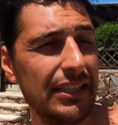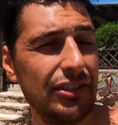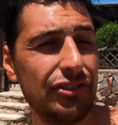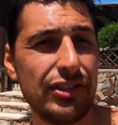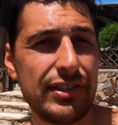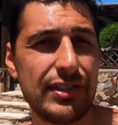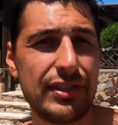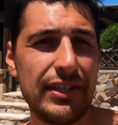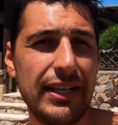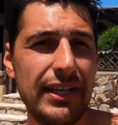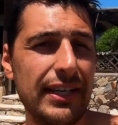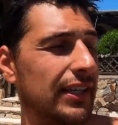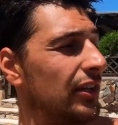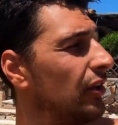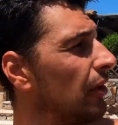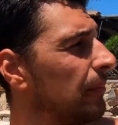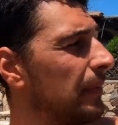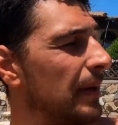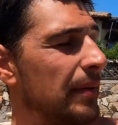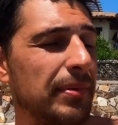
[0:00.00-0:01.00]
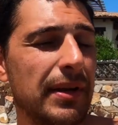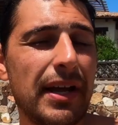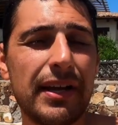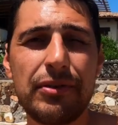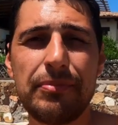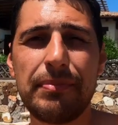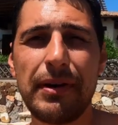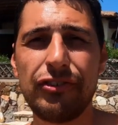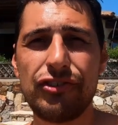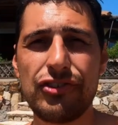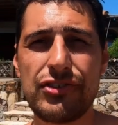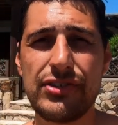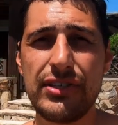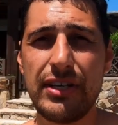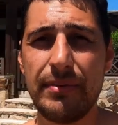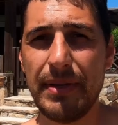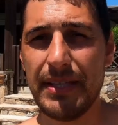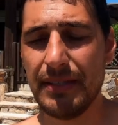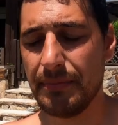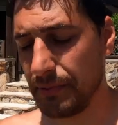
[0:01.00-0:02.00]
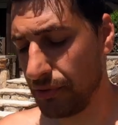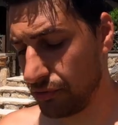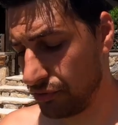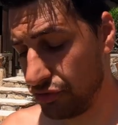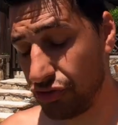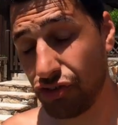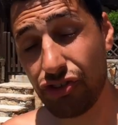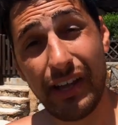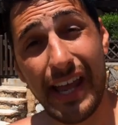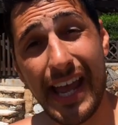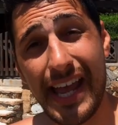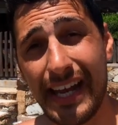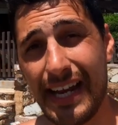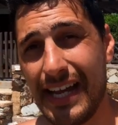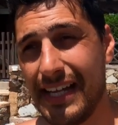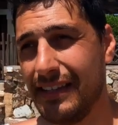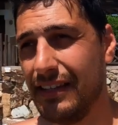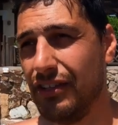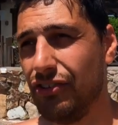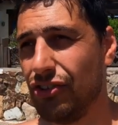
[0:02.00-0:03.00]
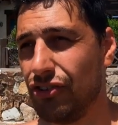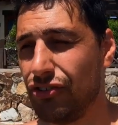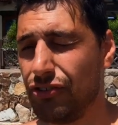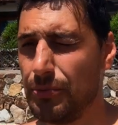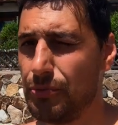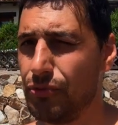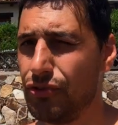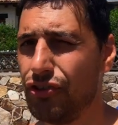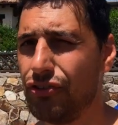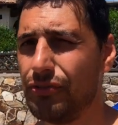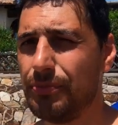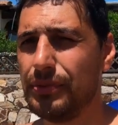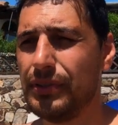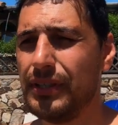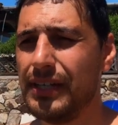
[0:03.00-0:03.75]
e estacionei aqui ao pé, porque há aqui um par de estacionamento, pelos vistos é grátis, nós tínhamos isto,